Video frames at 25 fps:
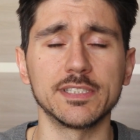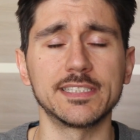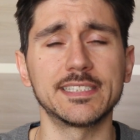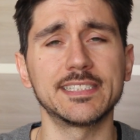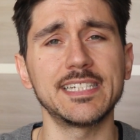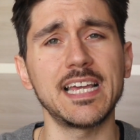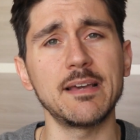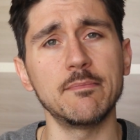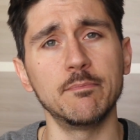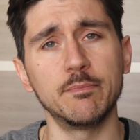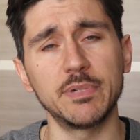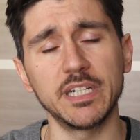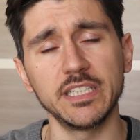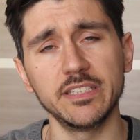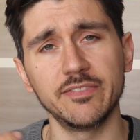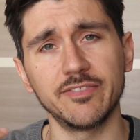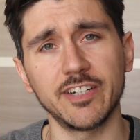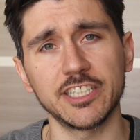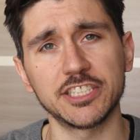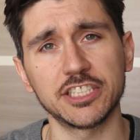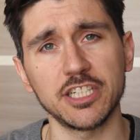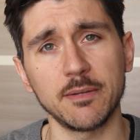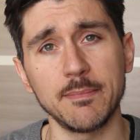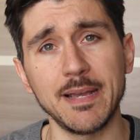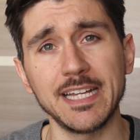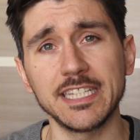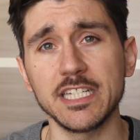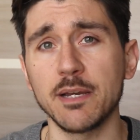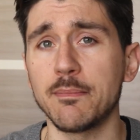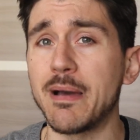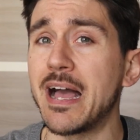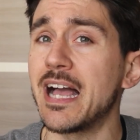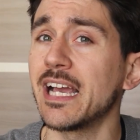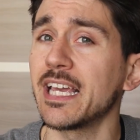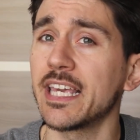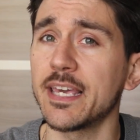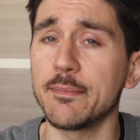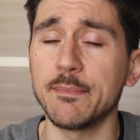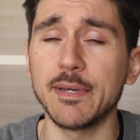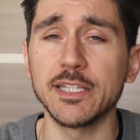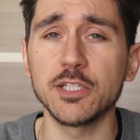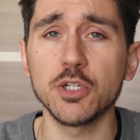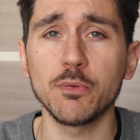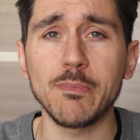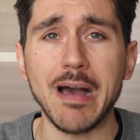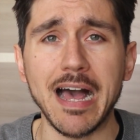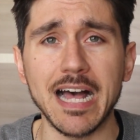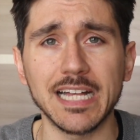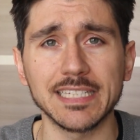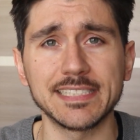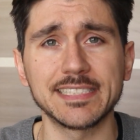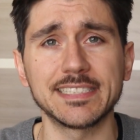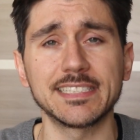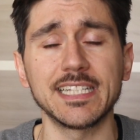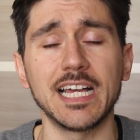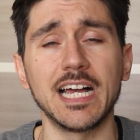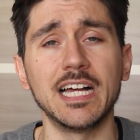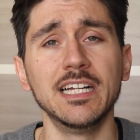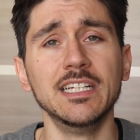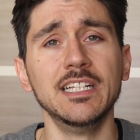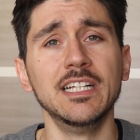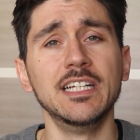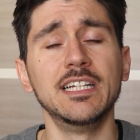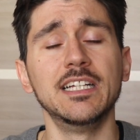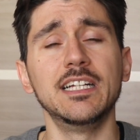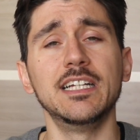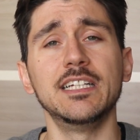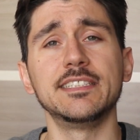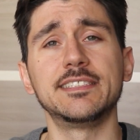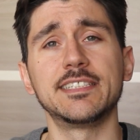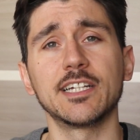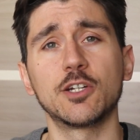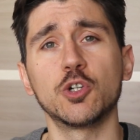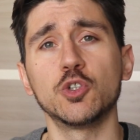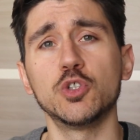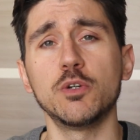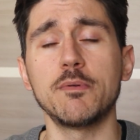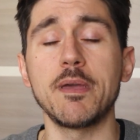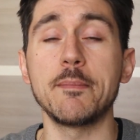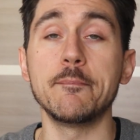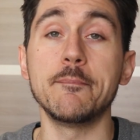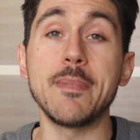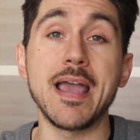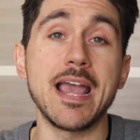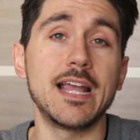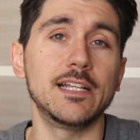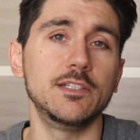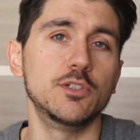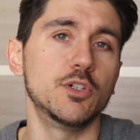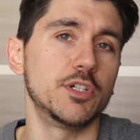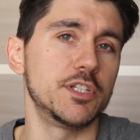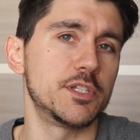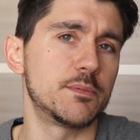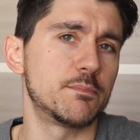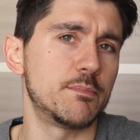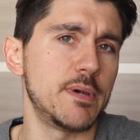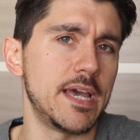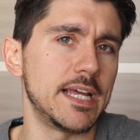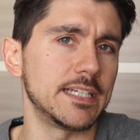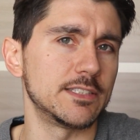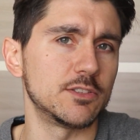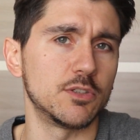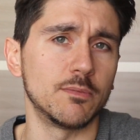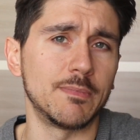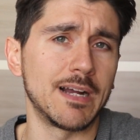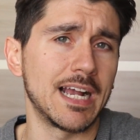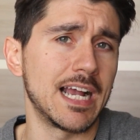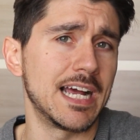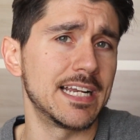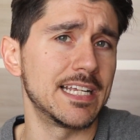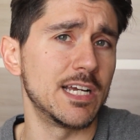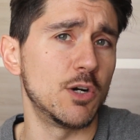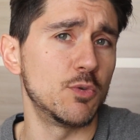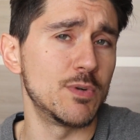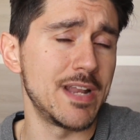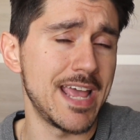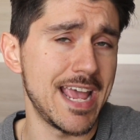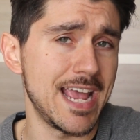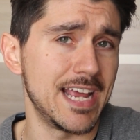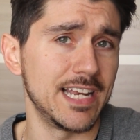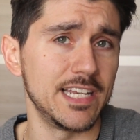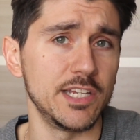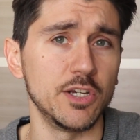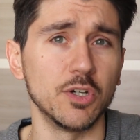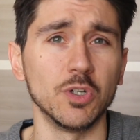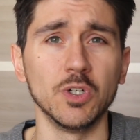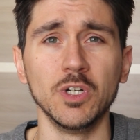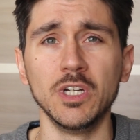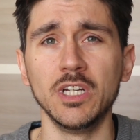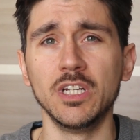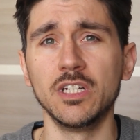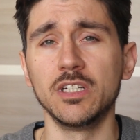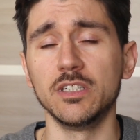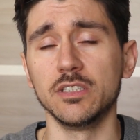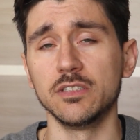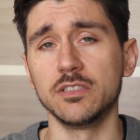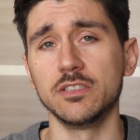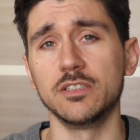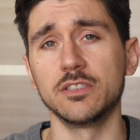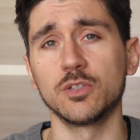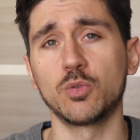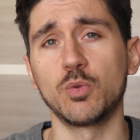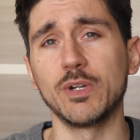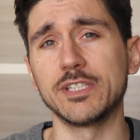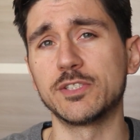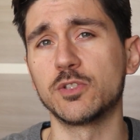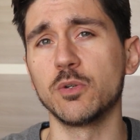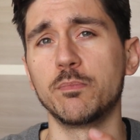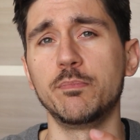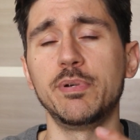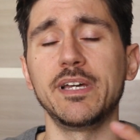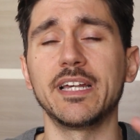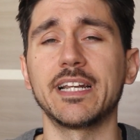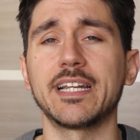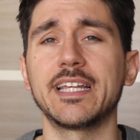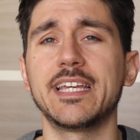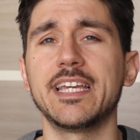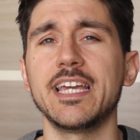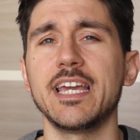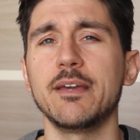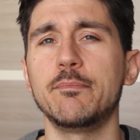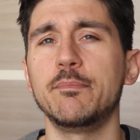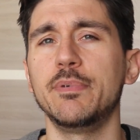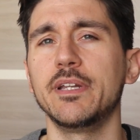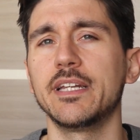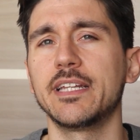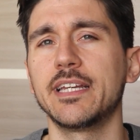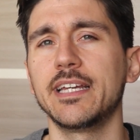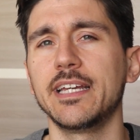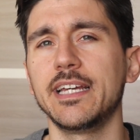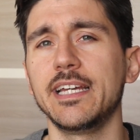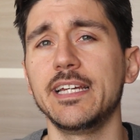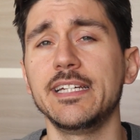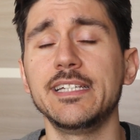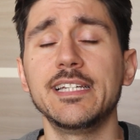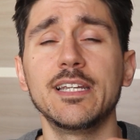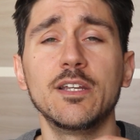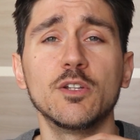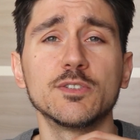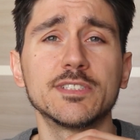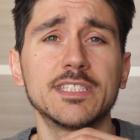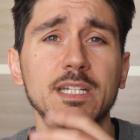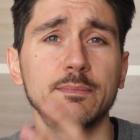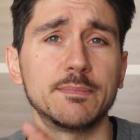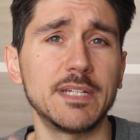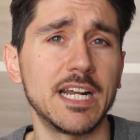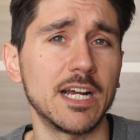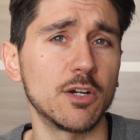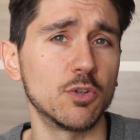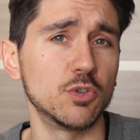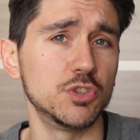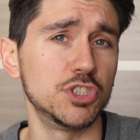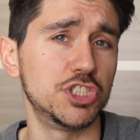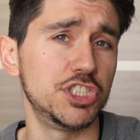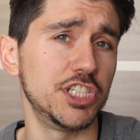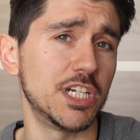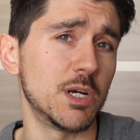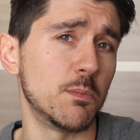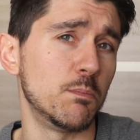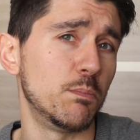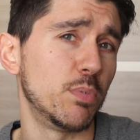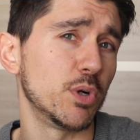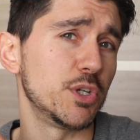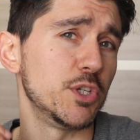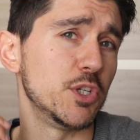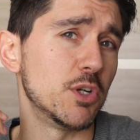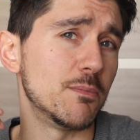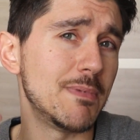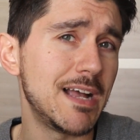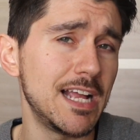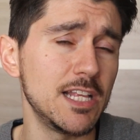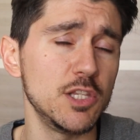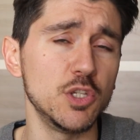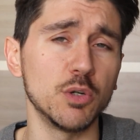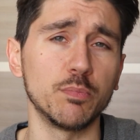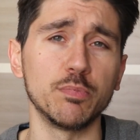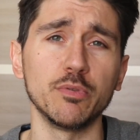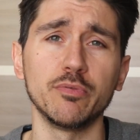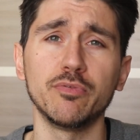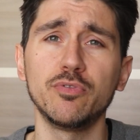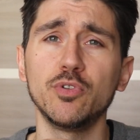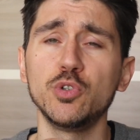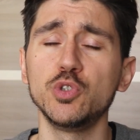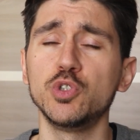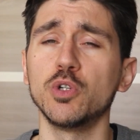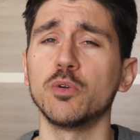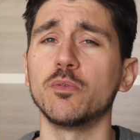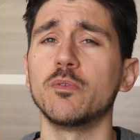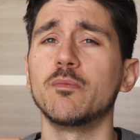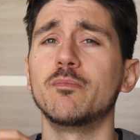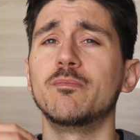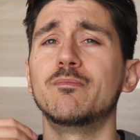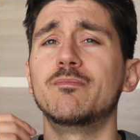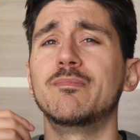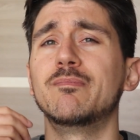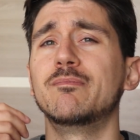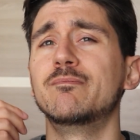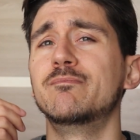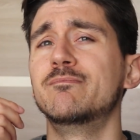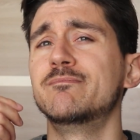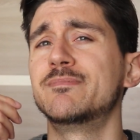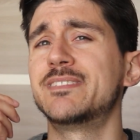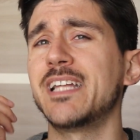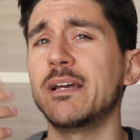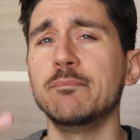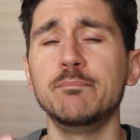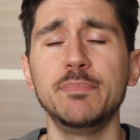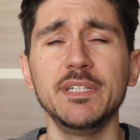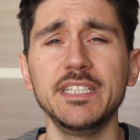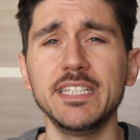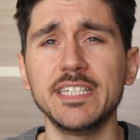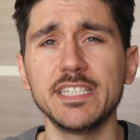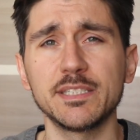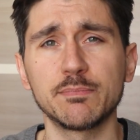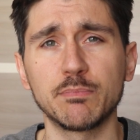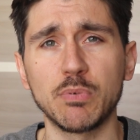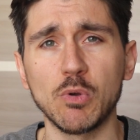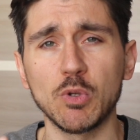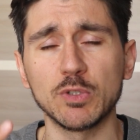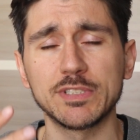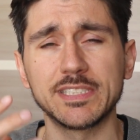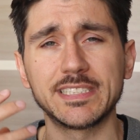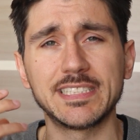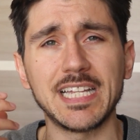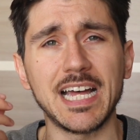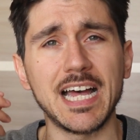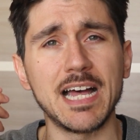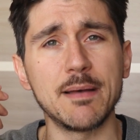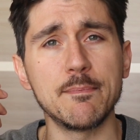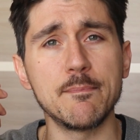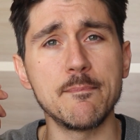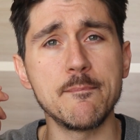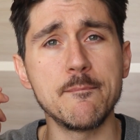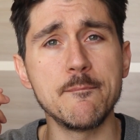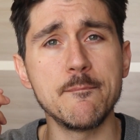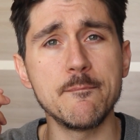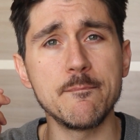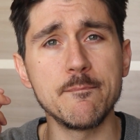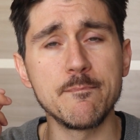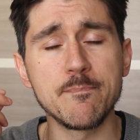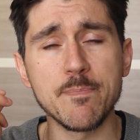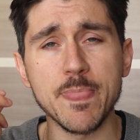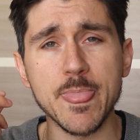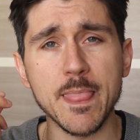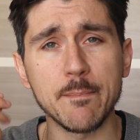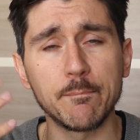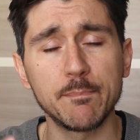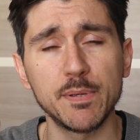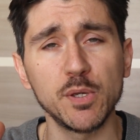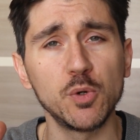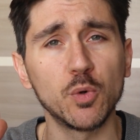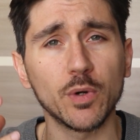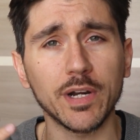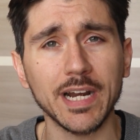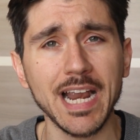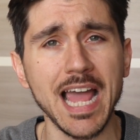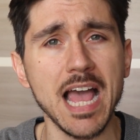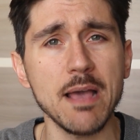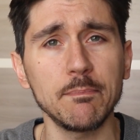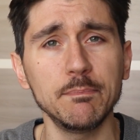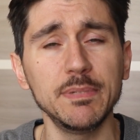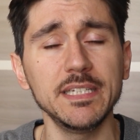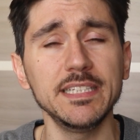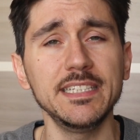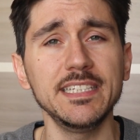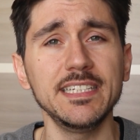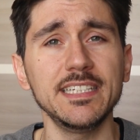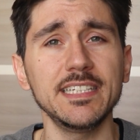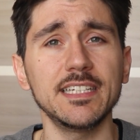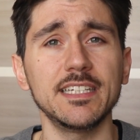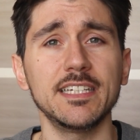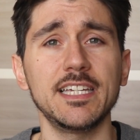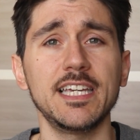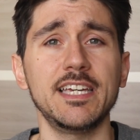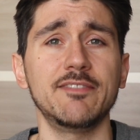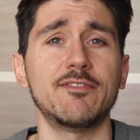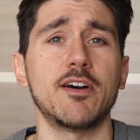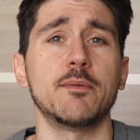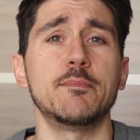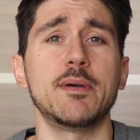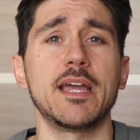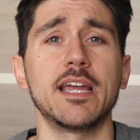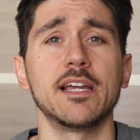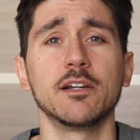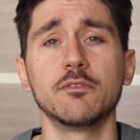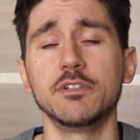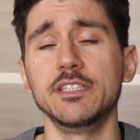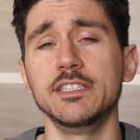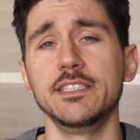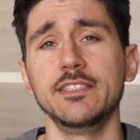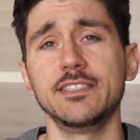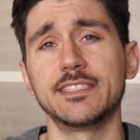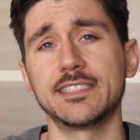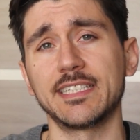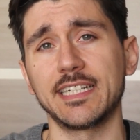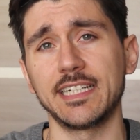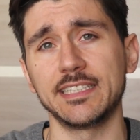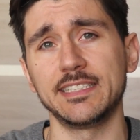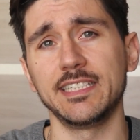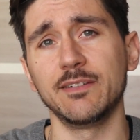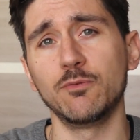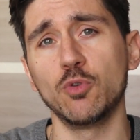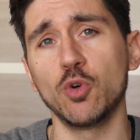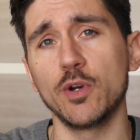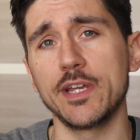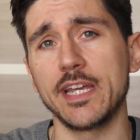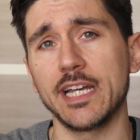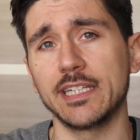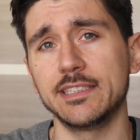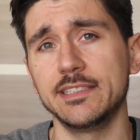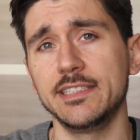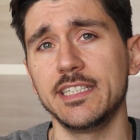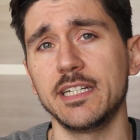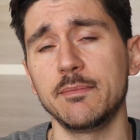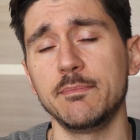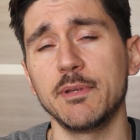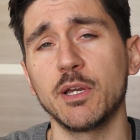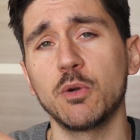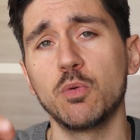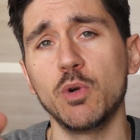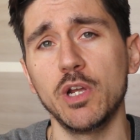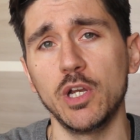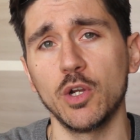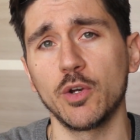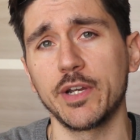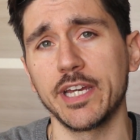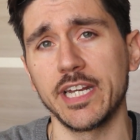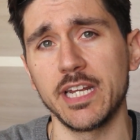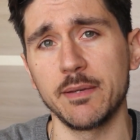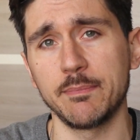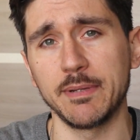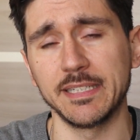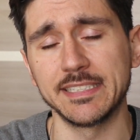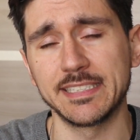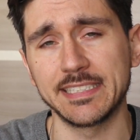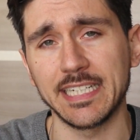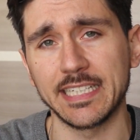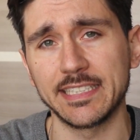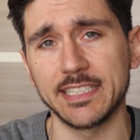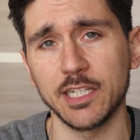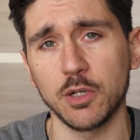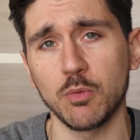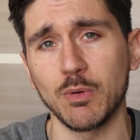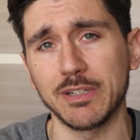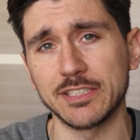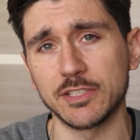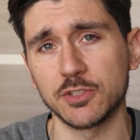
sempre di fascia media, ma anche medio-bassa, eh, secondo me meglio rispetto magari a un Helio. Eh, questo perché? Perché lo Snapdragon gira un pochino meglio, più fluido, mm, tempi di risposta mm, più rapidi e vabbè, quindi sarete voi a dirmi quello che ne pensate qua